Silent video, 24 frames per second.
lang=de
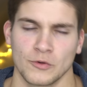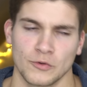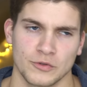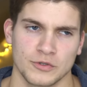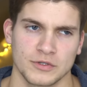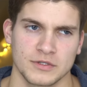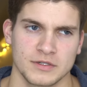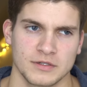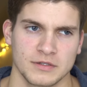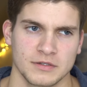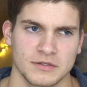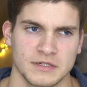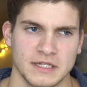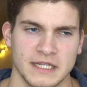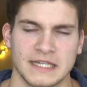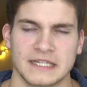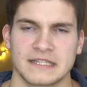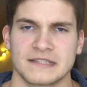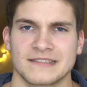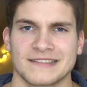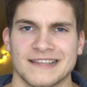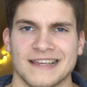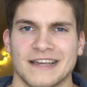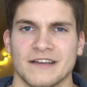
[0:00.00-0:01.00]
und
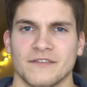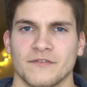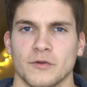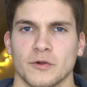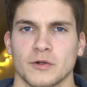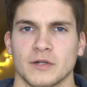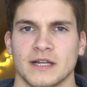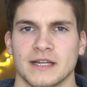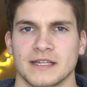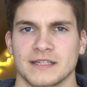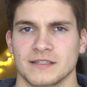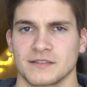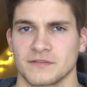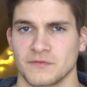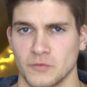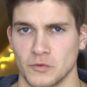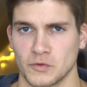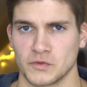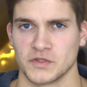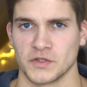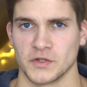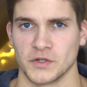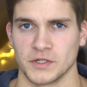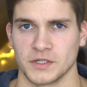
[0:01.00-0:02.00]
deren sehr erfolgreiches
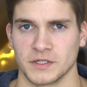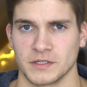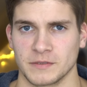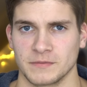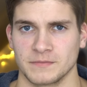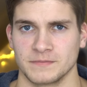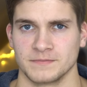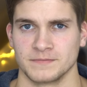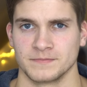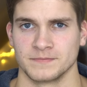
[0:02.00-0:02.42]
Flugzeug.